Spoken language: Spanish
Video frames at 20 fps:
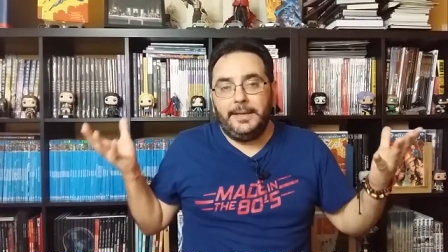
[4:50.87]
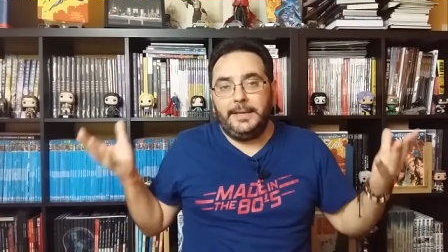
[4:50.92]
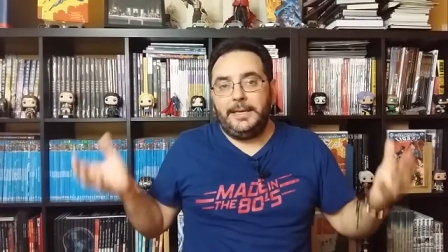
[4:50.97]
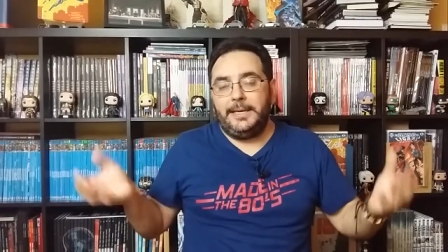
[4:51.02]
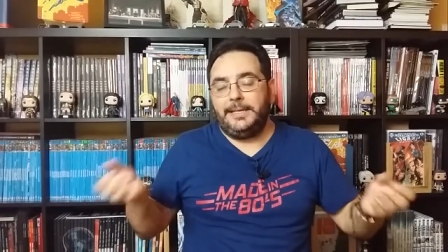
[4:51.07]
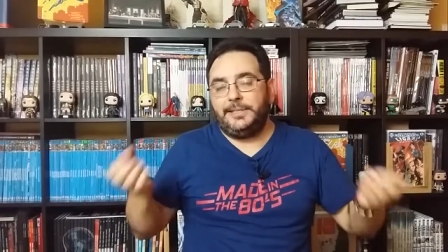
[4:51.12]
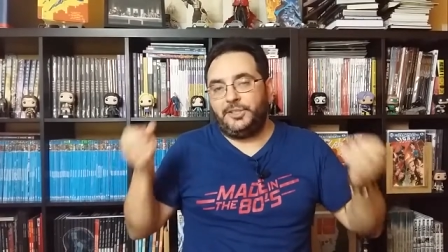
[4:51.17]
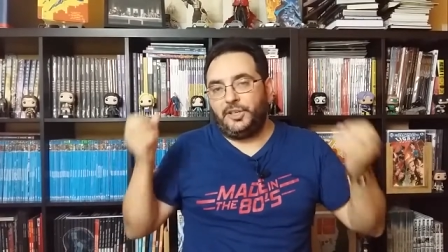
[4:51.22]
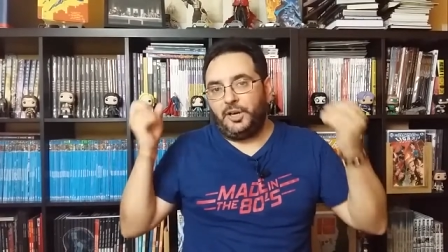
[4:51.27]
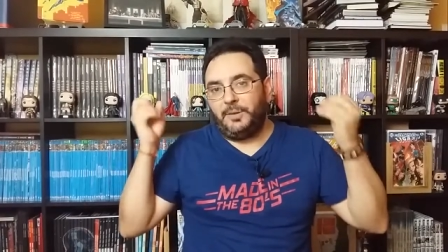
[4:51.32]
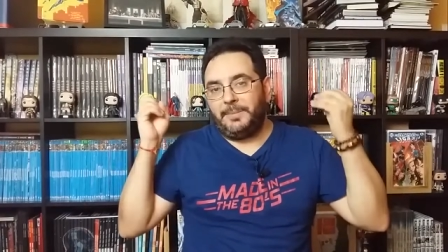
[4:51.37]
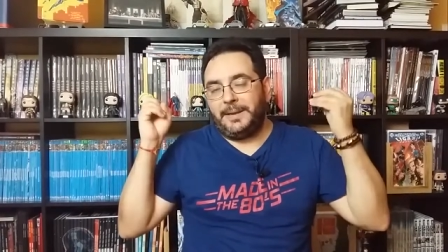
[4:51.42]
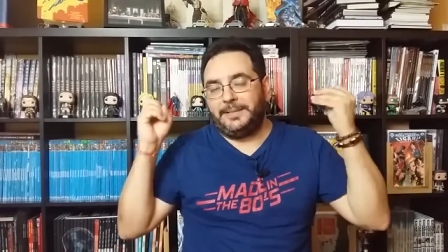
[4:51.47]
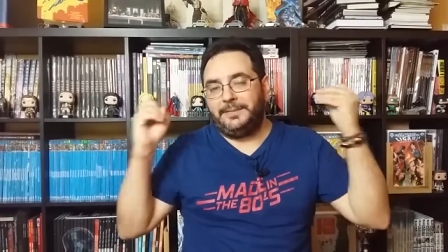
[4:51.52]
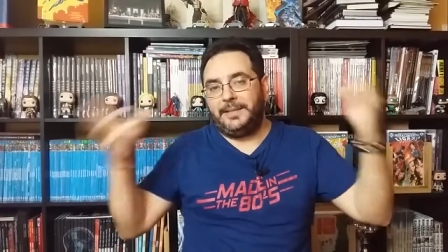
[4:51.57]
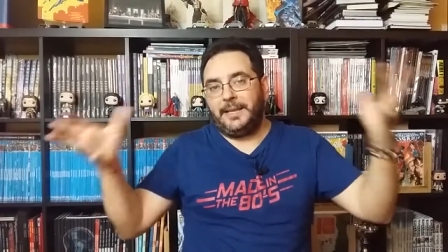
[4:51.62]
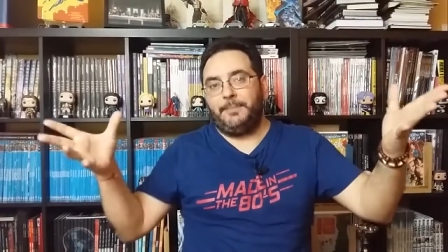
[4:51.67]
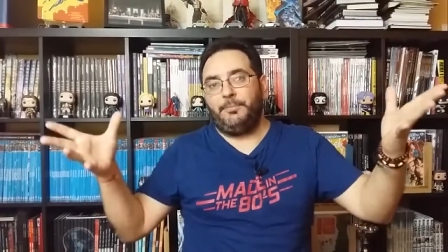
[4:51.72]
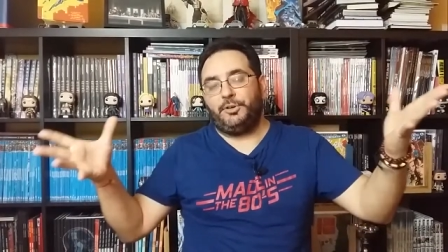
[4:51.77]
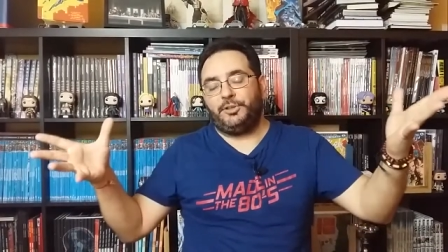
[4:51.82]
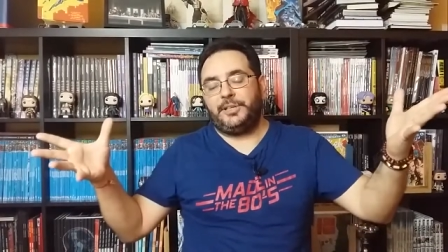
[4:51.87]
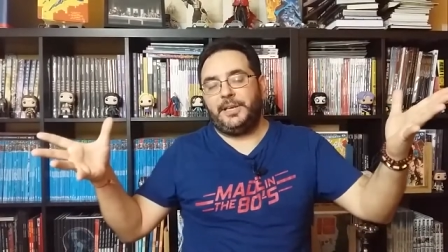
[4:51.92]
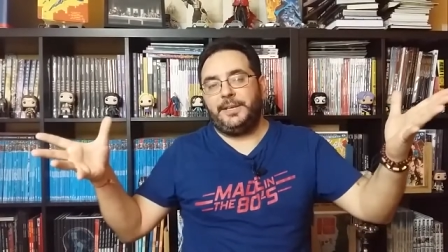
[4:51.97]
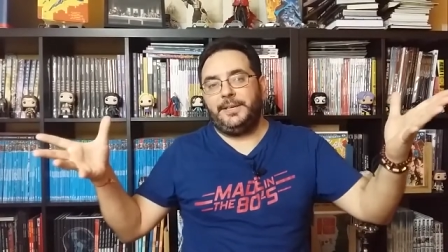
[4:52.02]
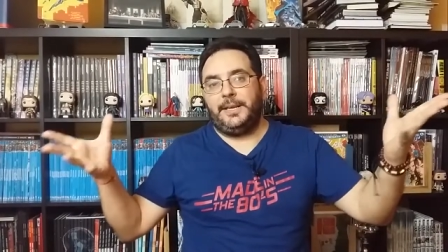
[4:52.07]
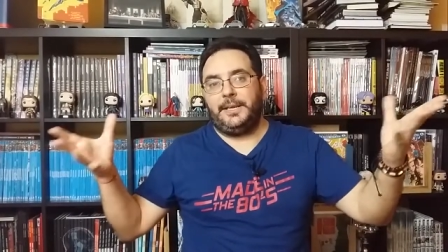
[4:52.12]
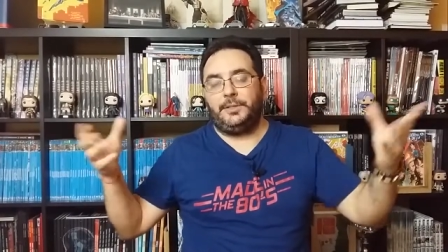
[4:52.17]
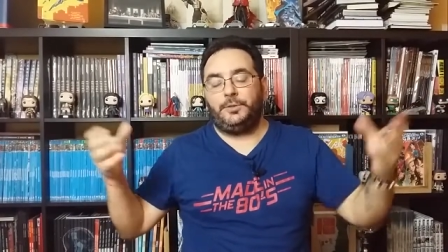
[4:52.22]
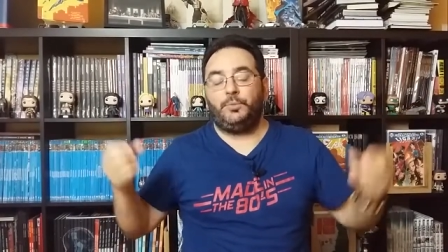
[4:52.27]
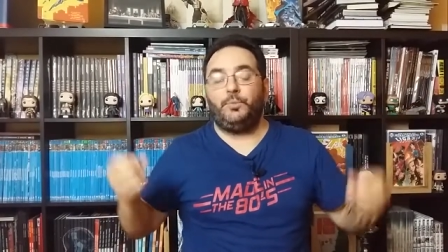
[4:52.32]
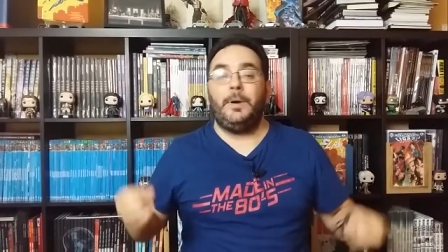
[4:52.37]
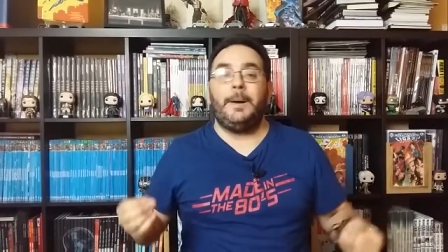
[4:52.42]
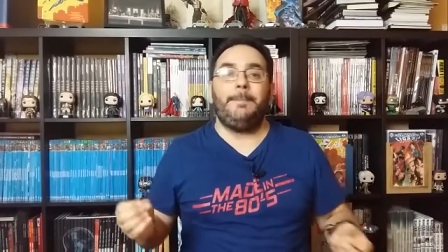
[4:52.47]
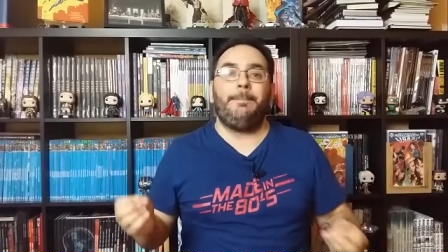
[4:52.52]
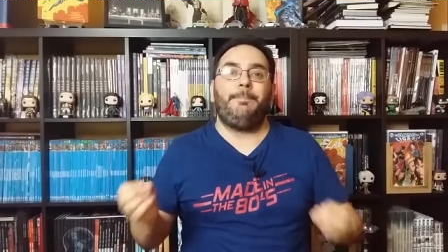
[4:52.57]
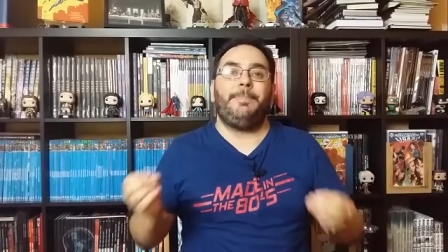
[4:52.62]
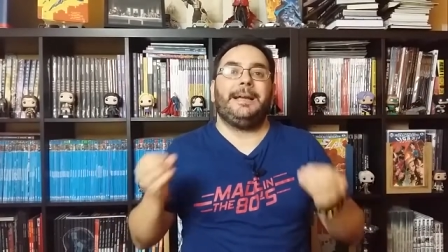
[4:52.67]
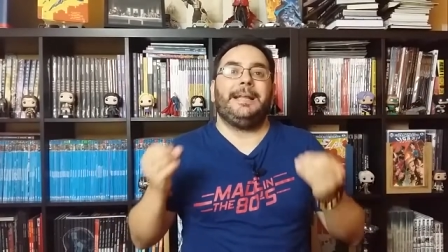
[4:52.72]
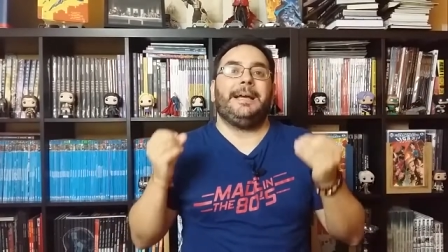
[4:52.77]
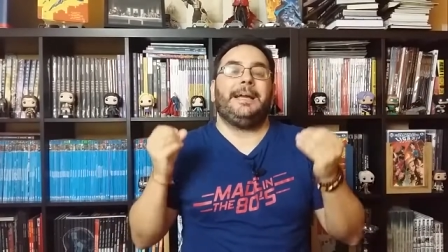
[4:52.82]
y se lo mandemos a James
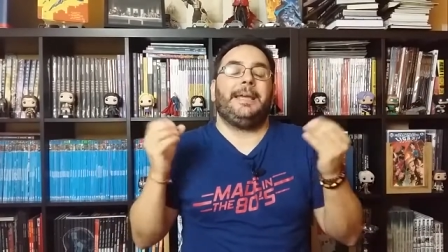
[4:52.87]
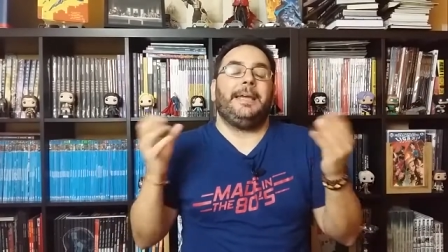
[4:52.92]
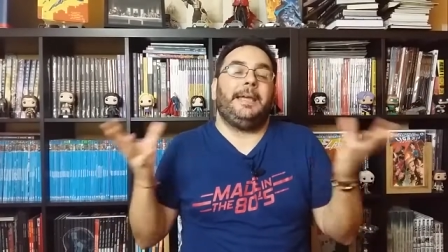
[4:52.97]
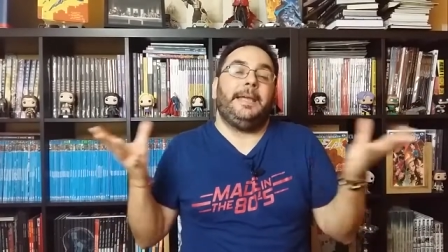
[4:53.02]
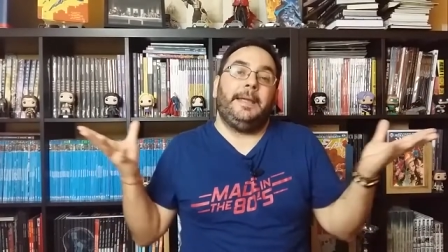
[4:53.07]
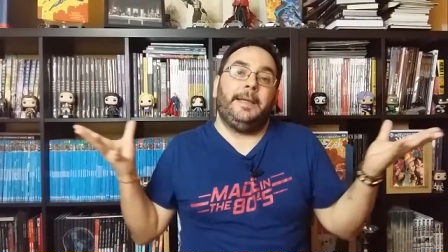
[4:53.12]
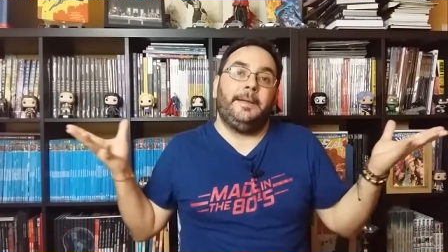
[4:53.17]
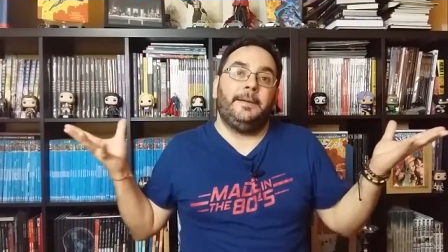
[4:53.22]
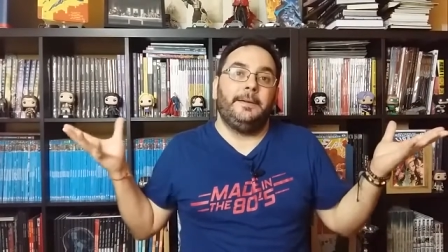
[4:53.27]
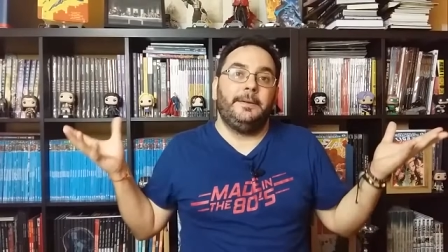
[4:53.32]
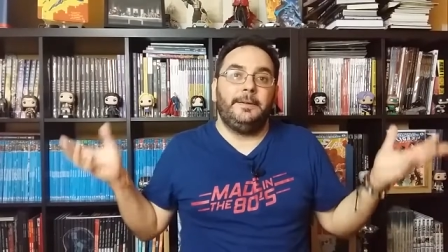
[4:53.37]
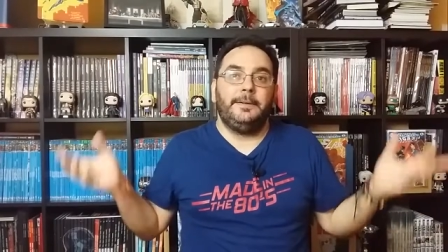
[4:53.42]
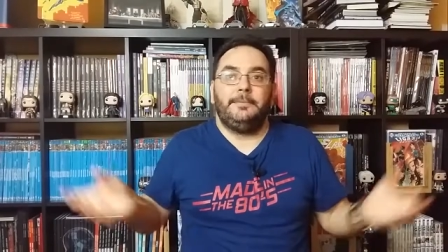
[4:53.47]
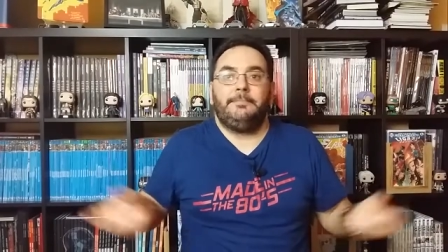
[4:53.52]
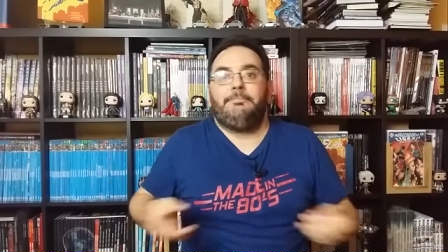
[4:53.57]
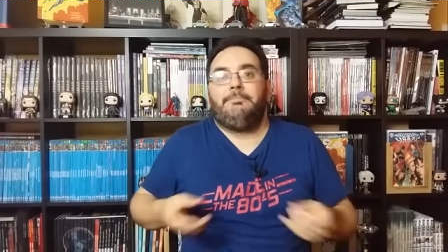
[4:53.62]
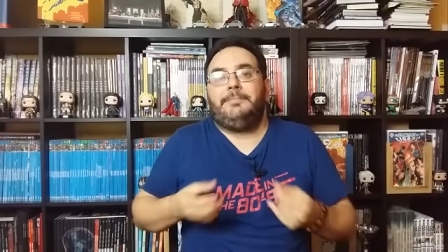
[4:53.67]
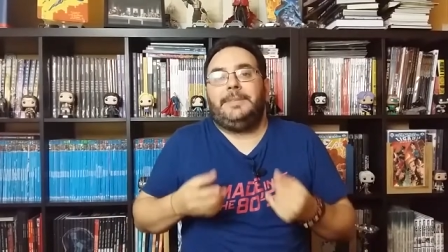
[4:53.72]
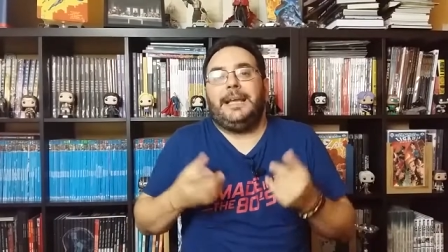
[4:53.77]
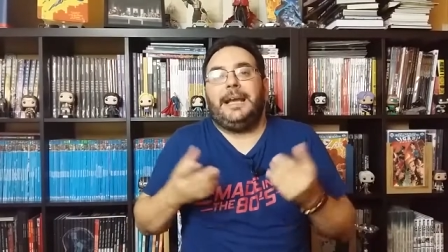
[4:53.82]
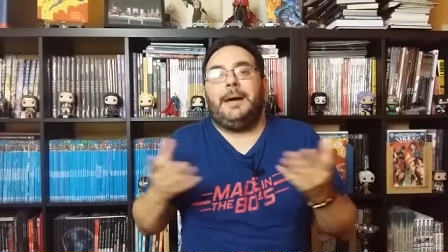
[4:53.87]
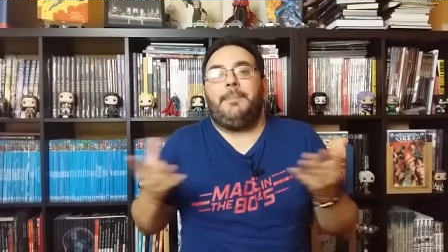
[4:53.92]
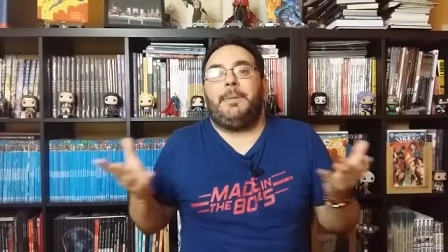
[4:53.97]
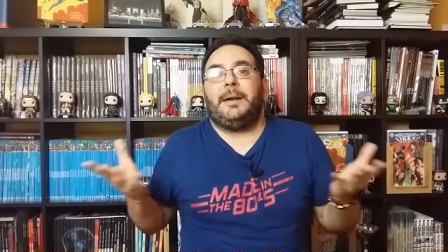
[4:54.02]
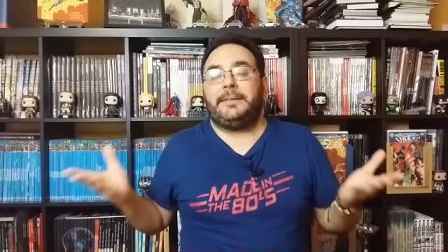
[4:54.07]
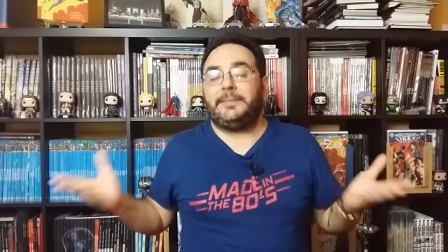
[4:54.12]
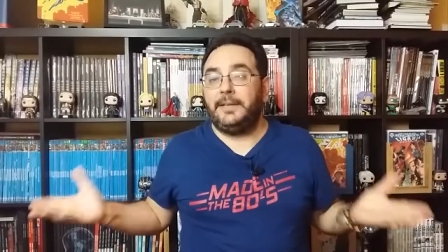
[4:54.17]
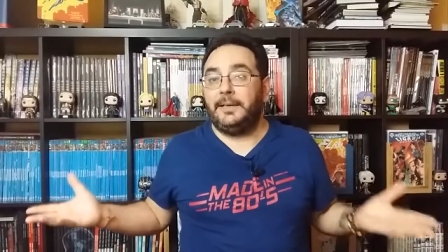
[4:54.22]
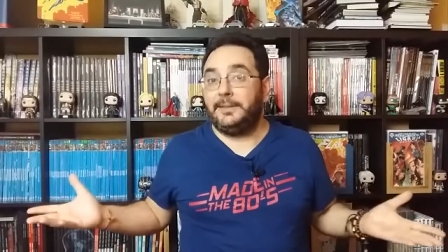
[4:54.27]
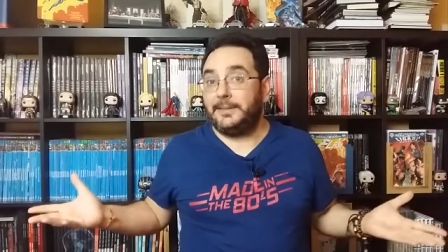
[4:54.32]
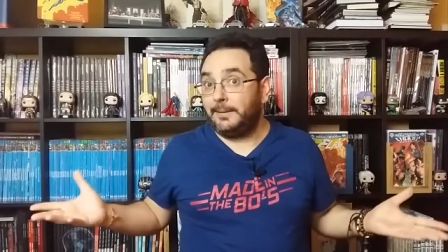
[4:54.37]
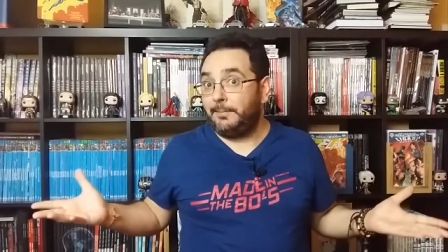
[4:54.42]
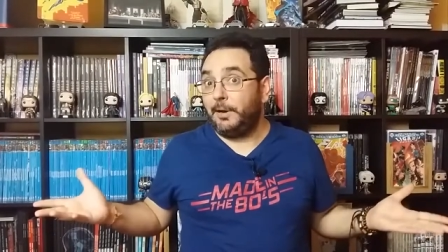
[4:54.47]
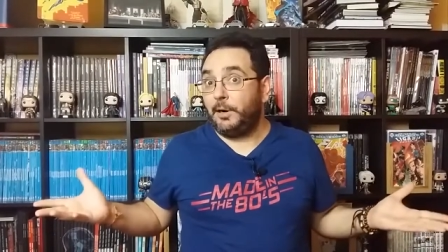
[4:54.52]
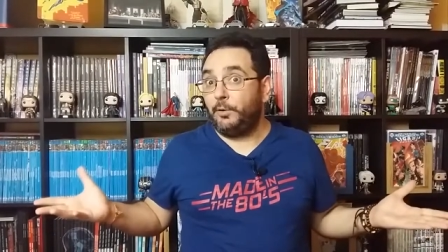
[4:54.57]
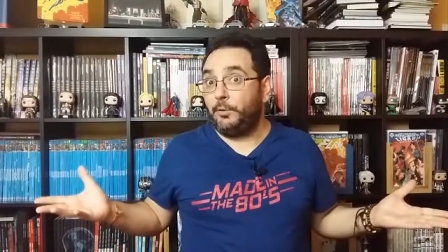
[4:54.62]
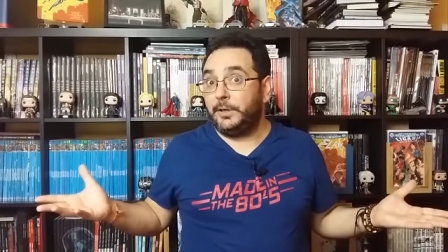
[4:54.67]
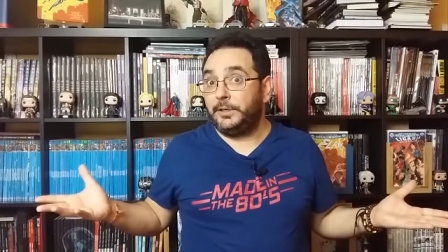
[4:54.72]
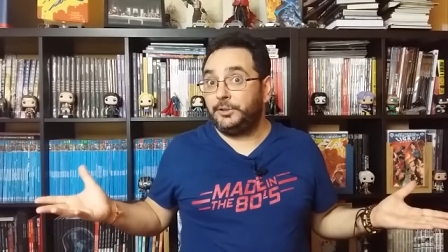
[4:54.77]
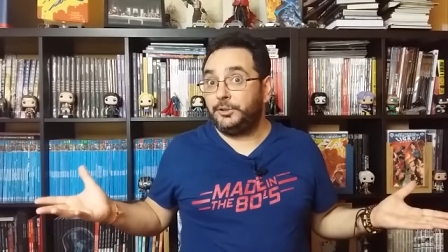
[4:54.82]
Wan para que tenga parte del
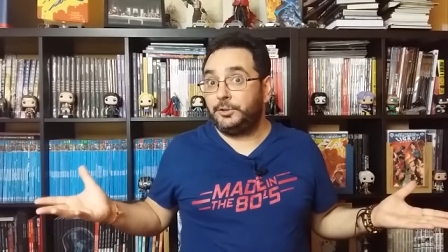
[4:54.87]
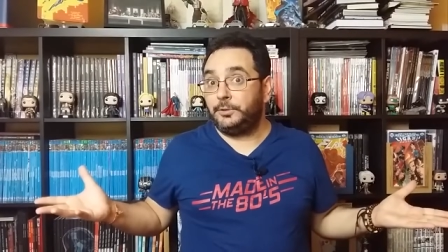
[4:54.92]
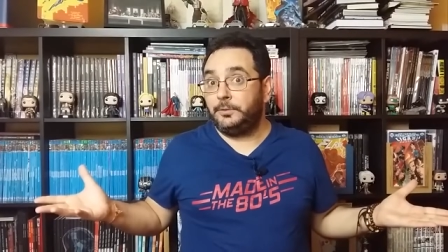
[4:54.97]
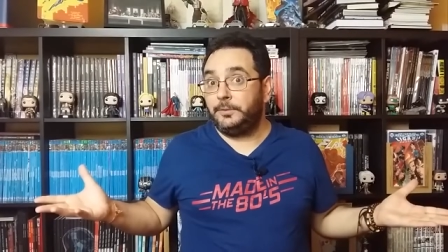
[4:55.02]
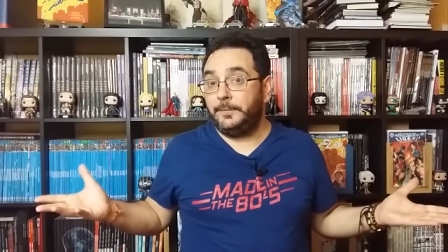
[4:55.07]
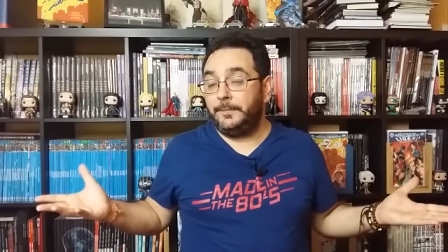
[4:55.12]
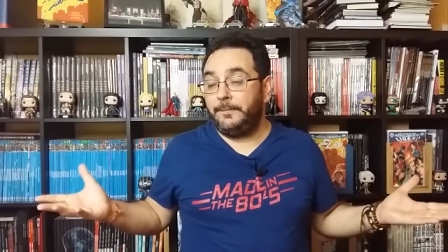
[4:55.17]
trabajo hecho.